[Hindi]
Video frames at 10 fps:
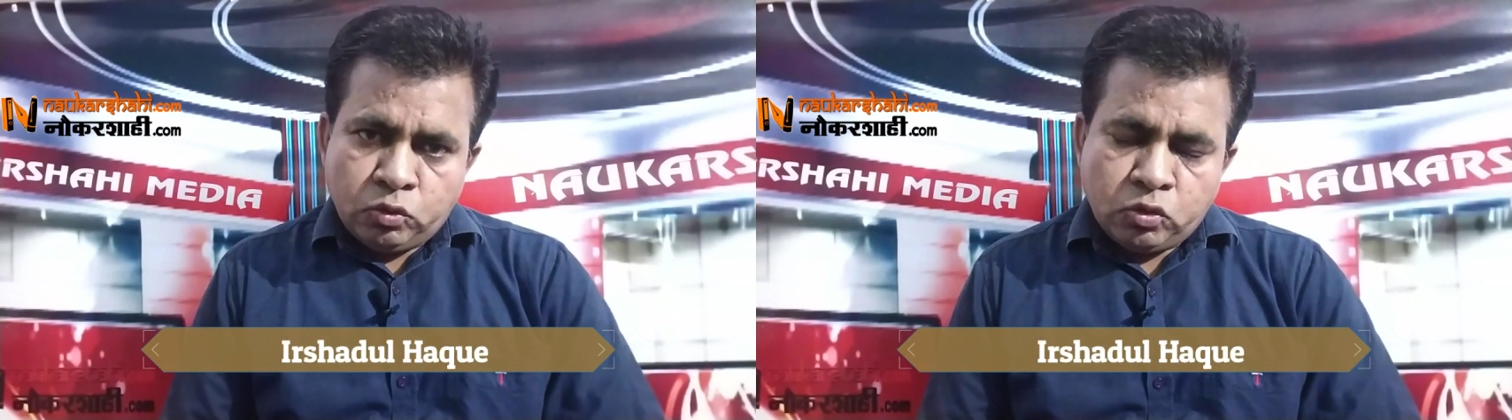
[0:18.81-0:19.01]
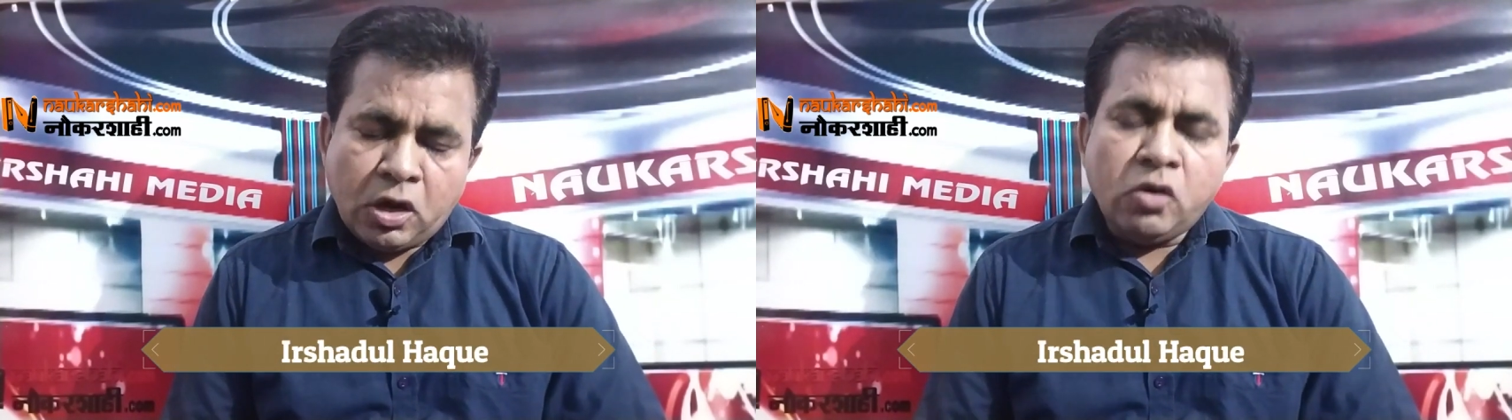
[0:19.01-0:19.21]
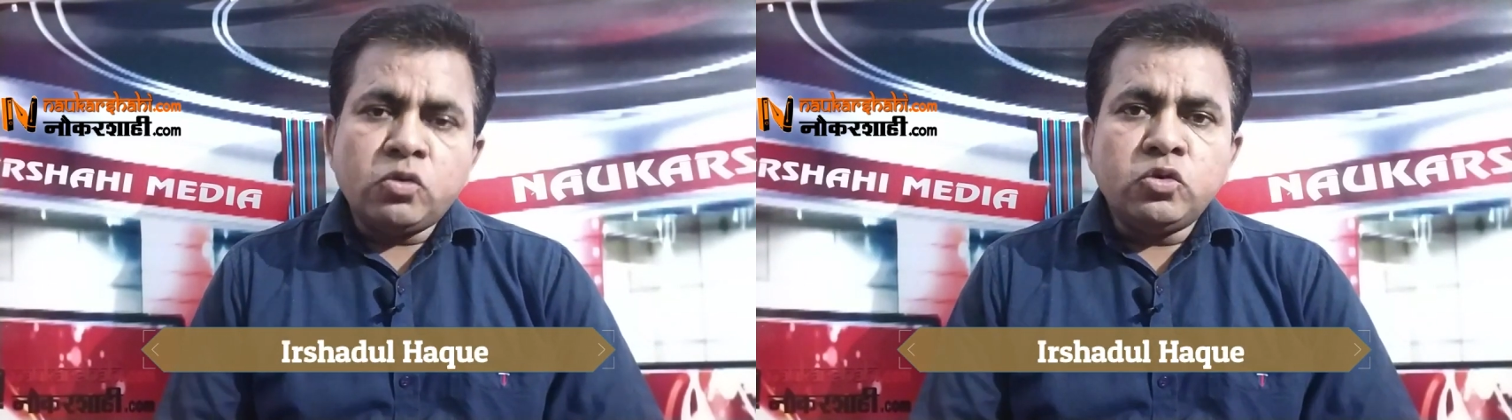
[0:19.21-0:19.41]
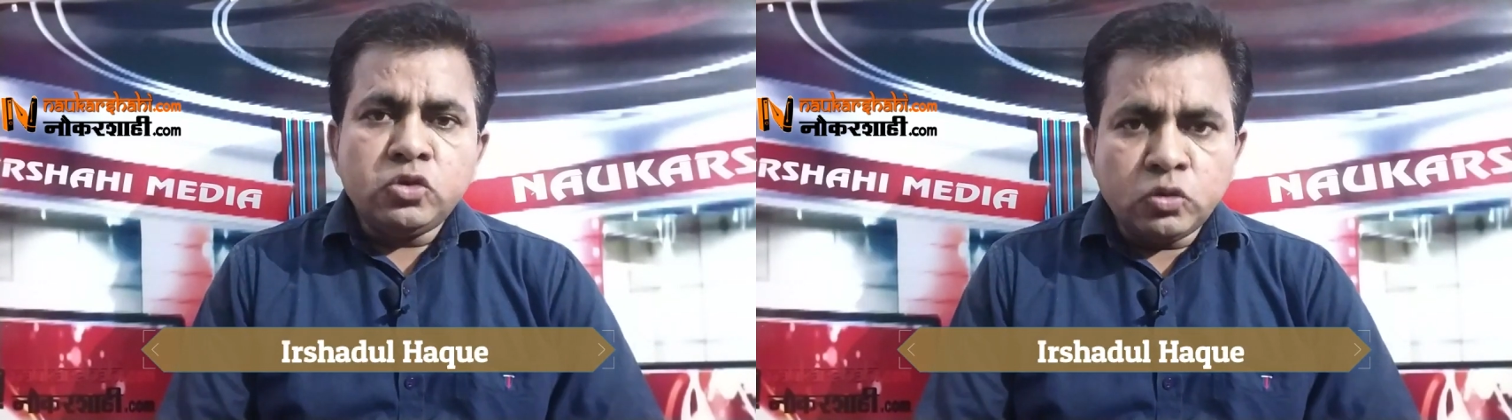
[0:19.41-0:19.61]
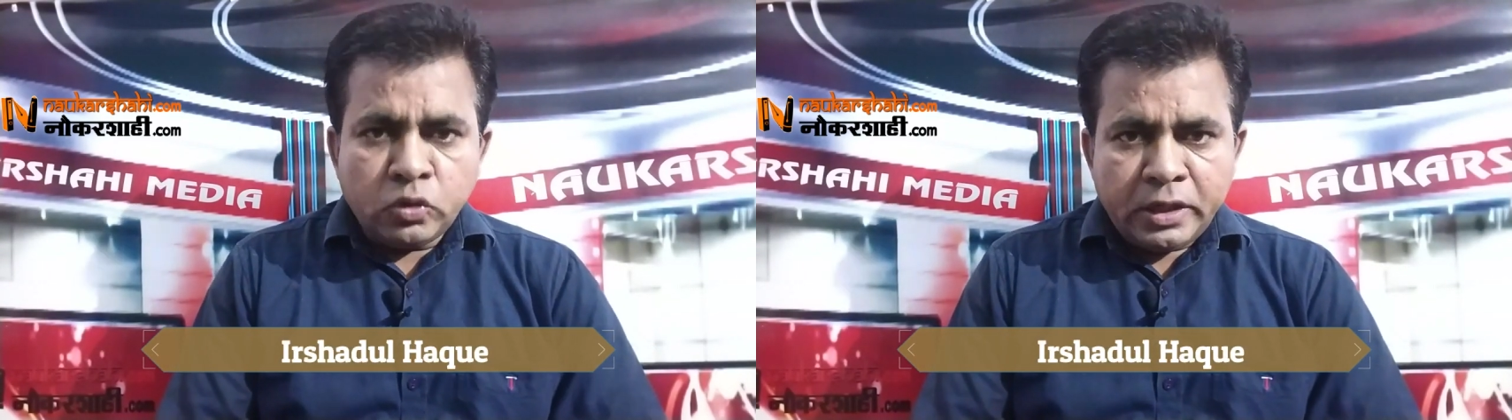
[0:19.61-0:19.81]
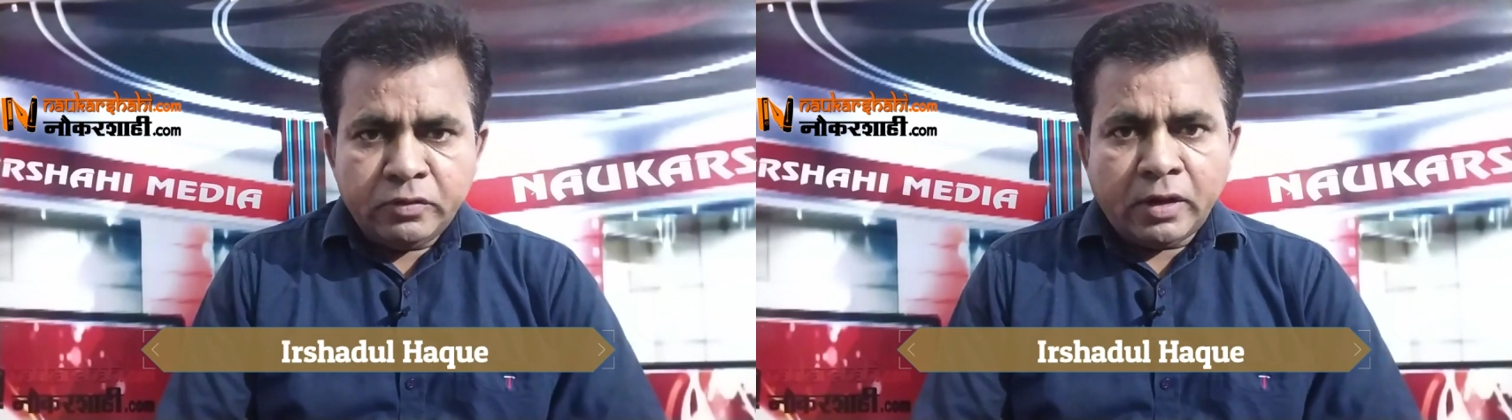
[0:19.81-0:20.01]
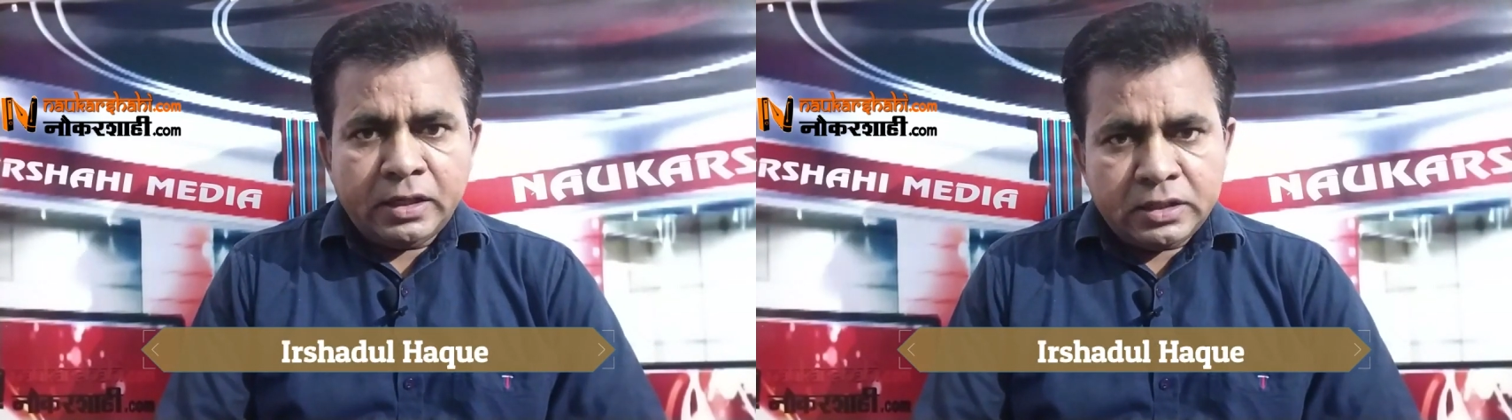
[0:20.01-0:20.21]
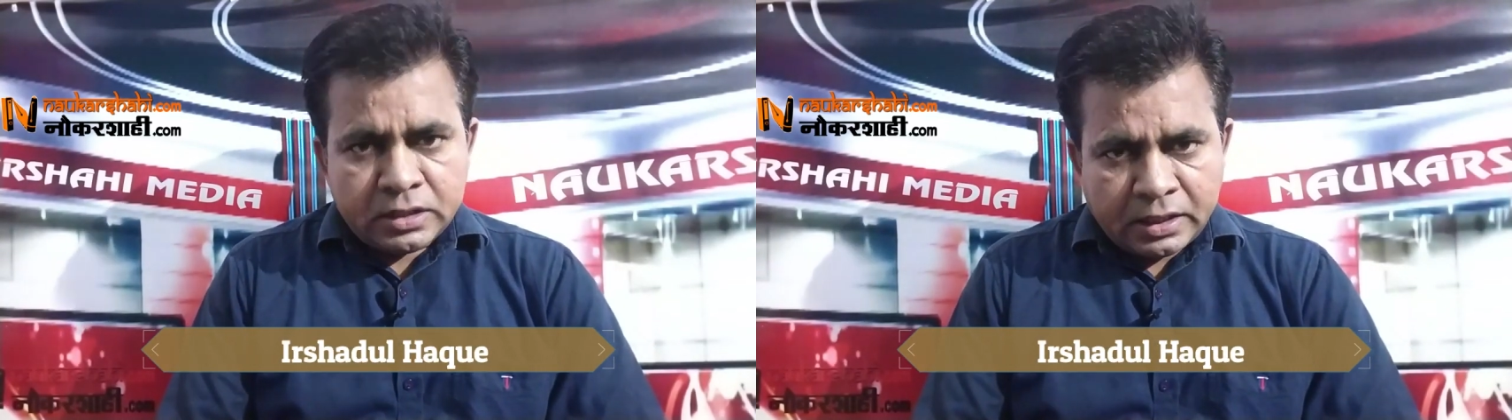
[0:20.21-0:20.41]
दो गांवों को जोड़ने
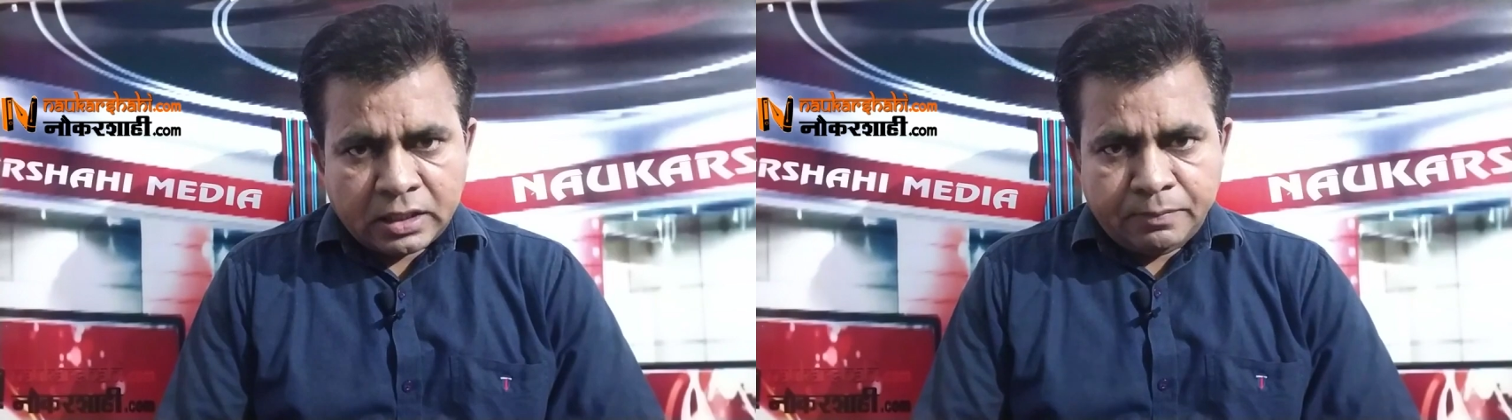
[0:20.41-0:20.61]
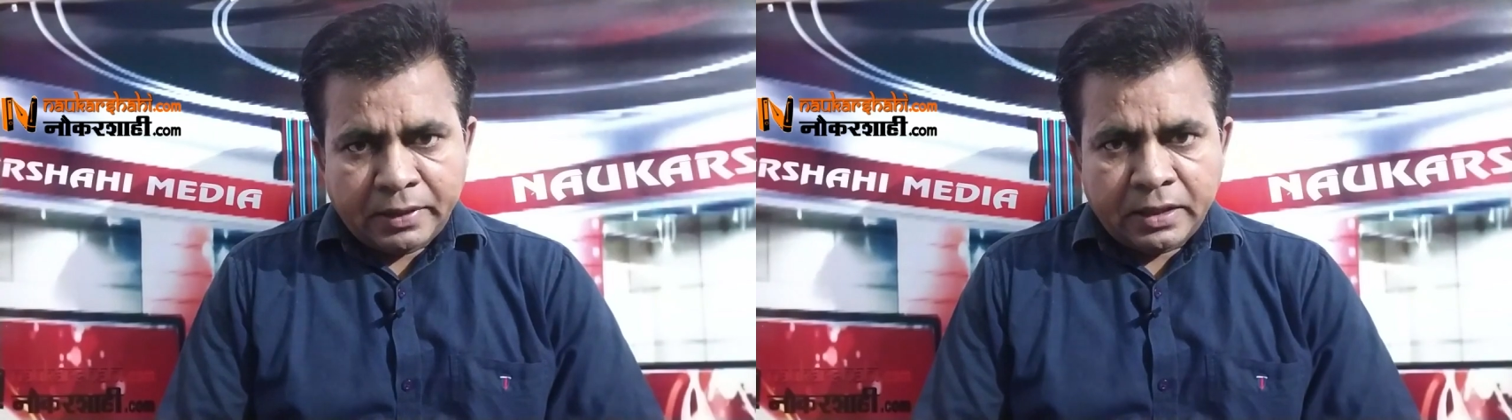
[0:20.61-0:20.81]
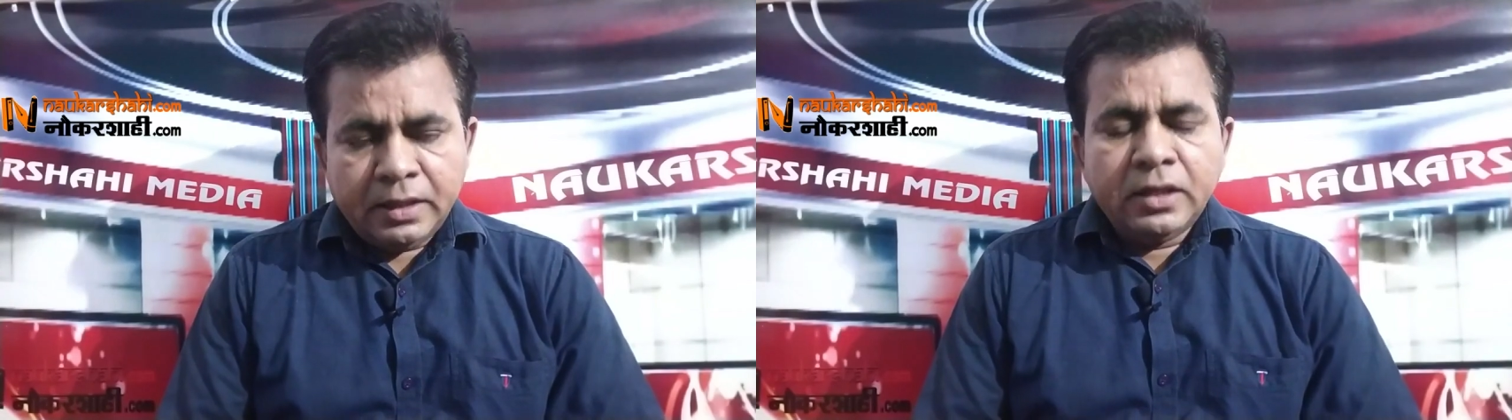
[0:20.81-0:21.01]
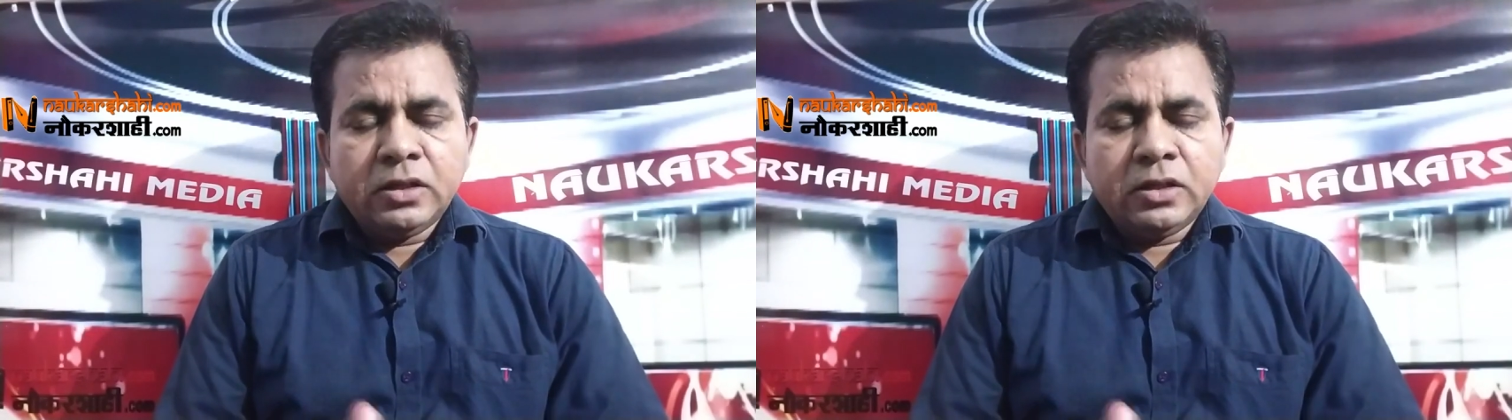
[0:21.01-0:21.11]
वाली सड़क पे